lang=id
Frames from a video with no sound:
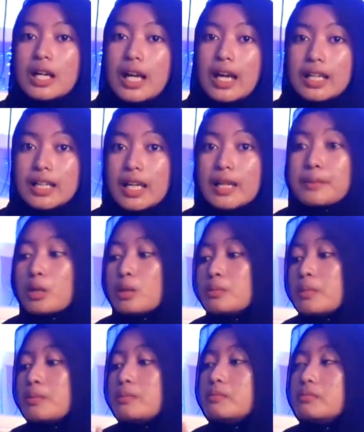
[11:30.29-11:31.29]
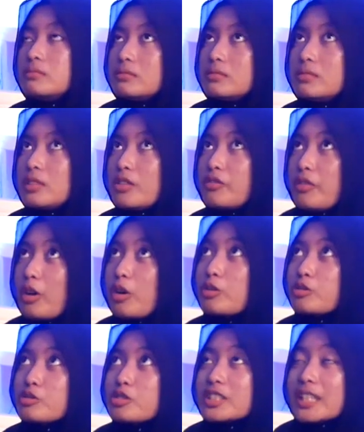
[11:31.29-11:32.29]
kalian mau
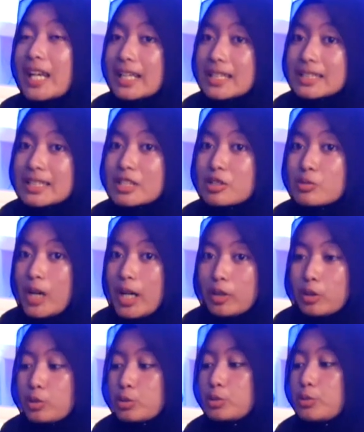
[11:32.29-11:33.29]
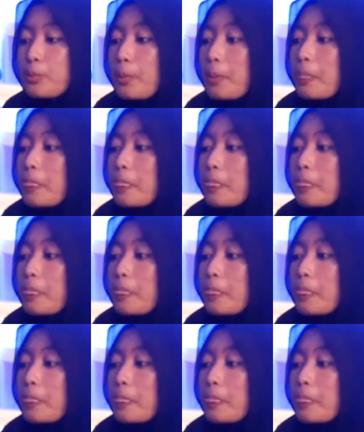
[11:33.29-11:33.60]
memfokuskan sesuatu